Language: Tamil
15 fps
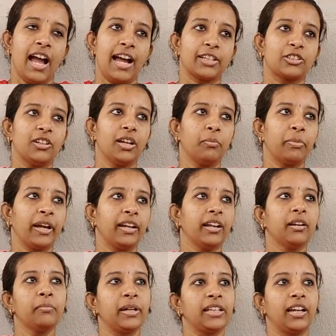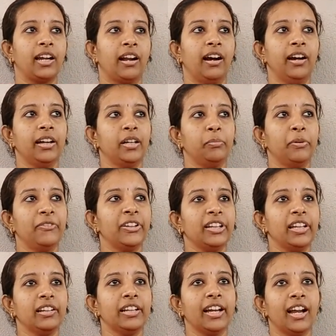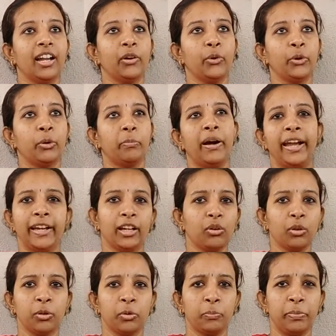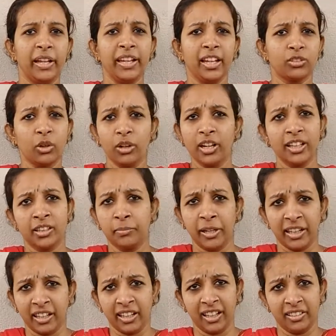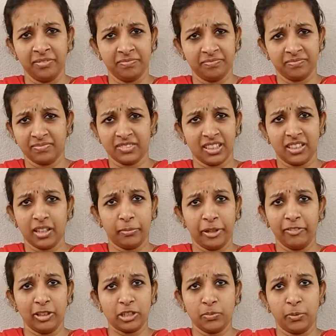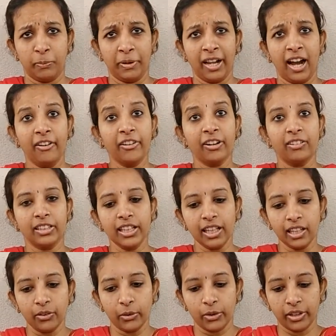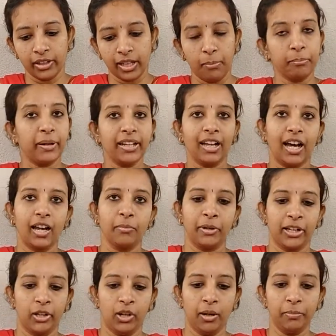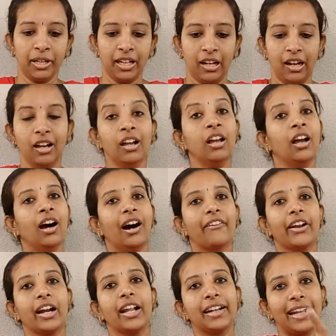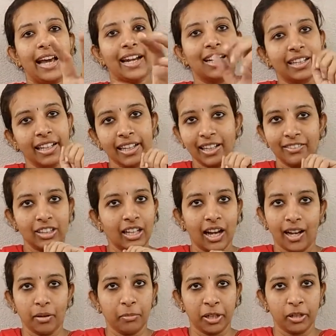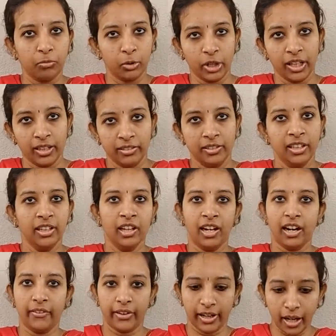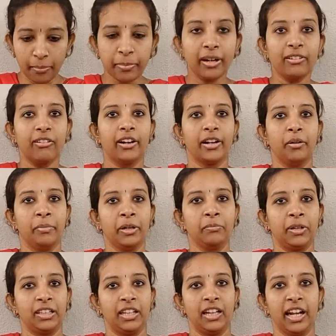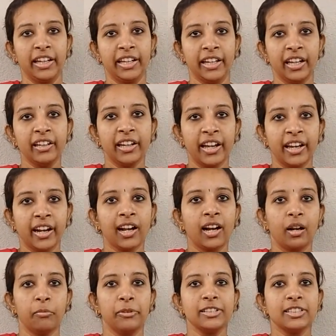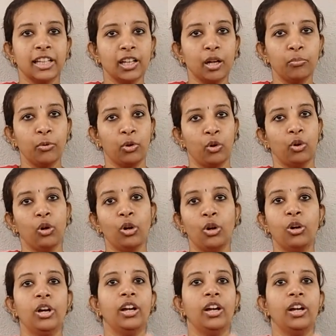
ஆக்சுவலா இப்ப என்னன்னு பாத்தீங்கன்னா இப்ப வந்து இந்தியால ஒரு பயங்கர ஒரு பெரிய தொழிலதிபர் இருக்காரு அப்படின்னு வச்சுக்கோமே அவருக்கு வந்து இங்க ஒரு கம்பெனி ஆரம்பிக்கணும் அப்படின்னா அவரால் டைரக்டாக இங்கே வந்து ஆரம்பிக்க முடியாது அவர் என்ன பண்ணுவார் அப்படின்னு பார்த்தீங்கன்னா இங்கே நேராக கிளம்பி சிங்கப்பூர்கோ